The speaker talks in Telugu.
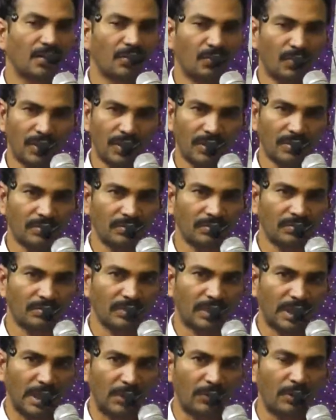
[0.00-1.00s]
ఉదయం
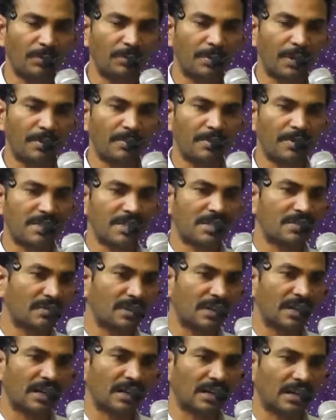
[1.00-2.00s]
దేవుని ప్రేమించటం
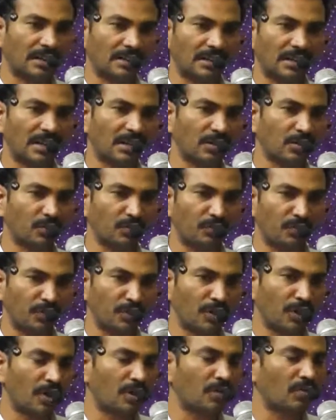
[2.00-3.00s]
అంటే కట్టడలను
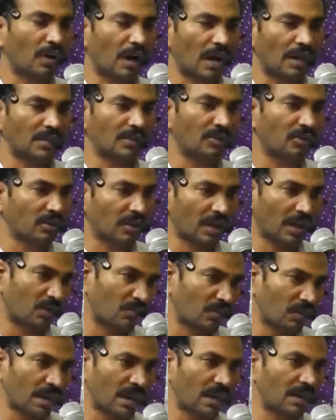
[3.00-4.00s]
విధులను ఆజ్ఞలను
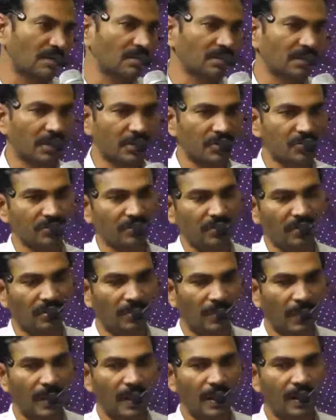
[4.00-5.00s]
గైకొనాలని
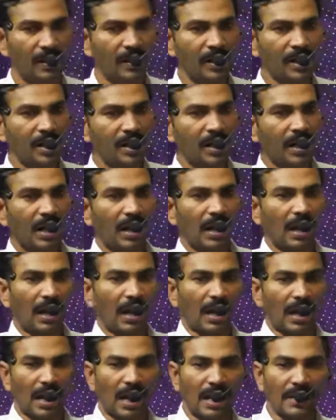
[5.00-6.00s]
నేర్చుకున్నాం
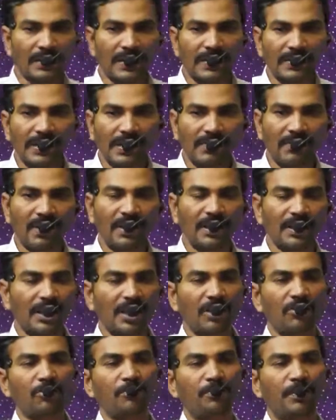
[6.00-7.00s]
అలా చేసేవారిని
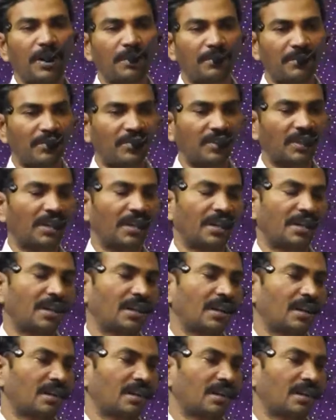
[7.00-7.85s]
దేవుడు ప్రేమిస్తాడట